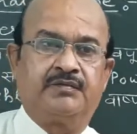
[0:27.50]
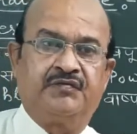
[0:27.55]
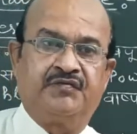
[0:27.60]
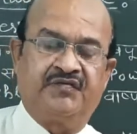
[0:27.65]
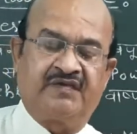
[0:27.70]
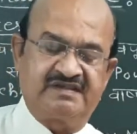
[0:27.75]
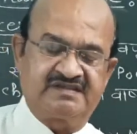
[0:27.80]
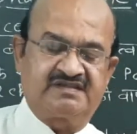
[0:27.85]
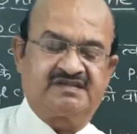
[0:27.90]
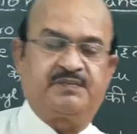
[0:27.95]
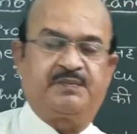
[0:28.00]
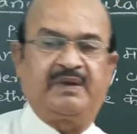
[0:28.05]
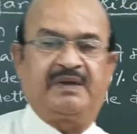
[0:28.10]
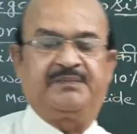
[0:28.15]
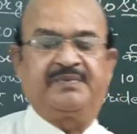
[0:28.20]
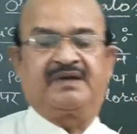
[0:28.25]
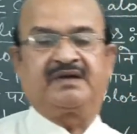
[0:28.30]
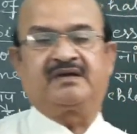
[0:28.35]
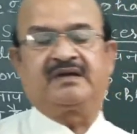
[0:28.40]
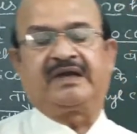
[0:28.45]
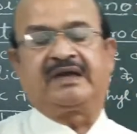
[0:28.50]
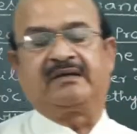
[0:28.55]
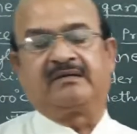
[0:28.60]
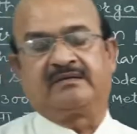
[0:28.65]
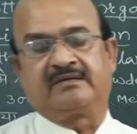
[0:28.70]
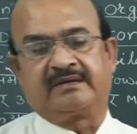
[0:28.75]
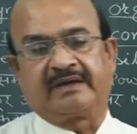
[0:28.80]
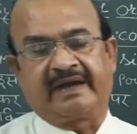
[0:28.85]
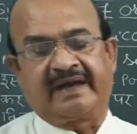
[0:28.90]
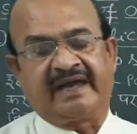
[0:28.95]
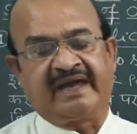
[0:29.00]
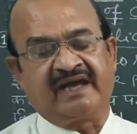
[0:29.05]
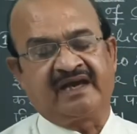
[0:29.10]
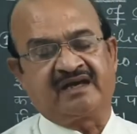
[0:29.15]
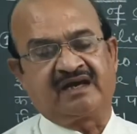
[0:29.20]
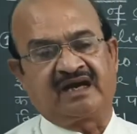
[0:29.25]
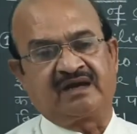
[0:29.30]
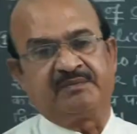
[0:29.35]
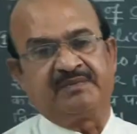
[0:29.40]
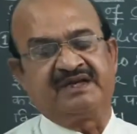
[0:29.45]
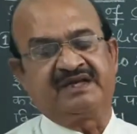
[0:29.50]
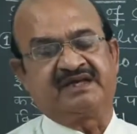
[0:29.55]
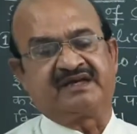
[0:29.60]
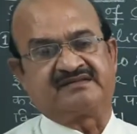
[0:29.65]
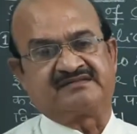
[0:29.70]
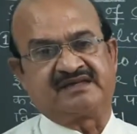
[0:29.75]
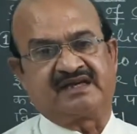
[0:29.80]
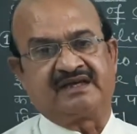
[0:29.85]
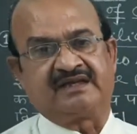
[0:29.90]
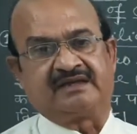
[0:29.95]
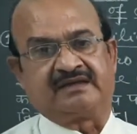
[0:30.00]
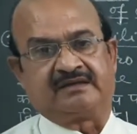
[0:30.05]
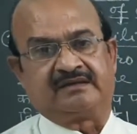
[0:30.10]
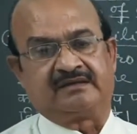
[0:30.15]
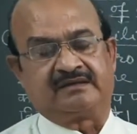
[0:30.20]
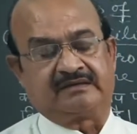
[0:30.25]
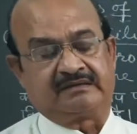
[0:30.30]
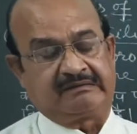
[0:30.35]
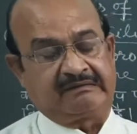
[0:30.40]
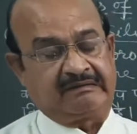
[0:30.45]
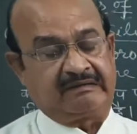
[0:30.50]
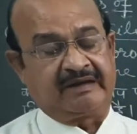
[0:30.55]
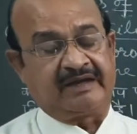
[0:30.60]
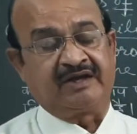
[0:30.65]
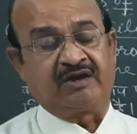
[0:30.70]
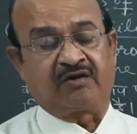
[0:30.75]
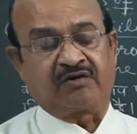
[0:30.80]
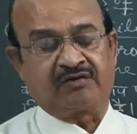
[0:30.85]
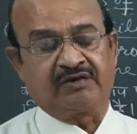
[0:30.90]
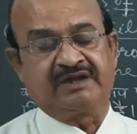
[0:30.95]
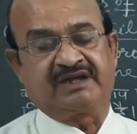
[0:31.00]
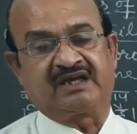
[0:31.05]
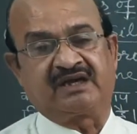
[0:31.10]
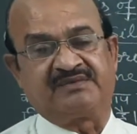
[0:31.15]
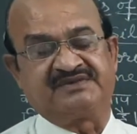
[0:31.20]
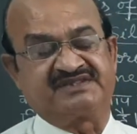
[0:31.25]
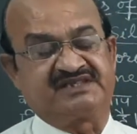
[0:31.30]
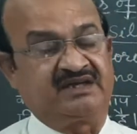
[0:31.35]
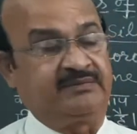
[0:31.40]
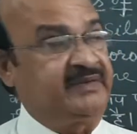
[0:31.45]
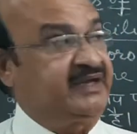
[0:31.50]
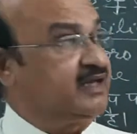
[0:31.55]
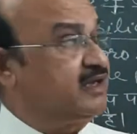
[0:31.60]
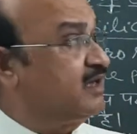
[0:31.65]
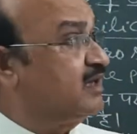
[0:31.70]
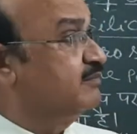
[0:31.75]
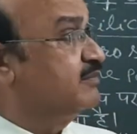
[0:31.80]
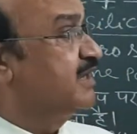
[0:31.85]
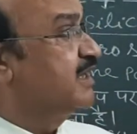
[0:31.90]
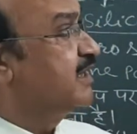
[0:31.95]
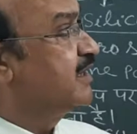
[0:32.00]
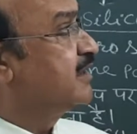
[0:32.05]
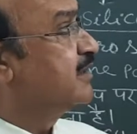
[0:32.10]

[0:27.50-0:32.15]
फर्स्ट पेपर एकार्बनिक रसायन इनऑर्गेनिक केमिस्ट्री में हमने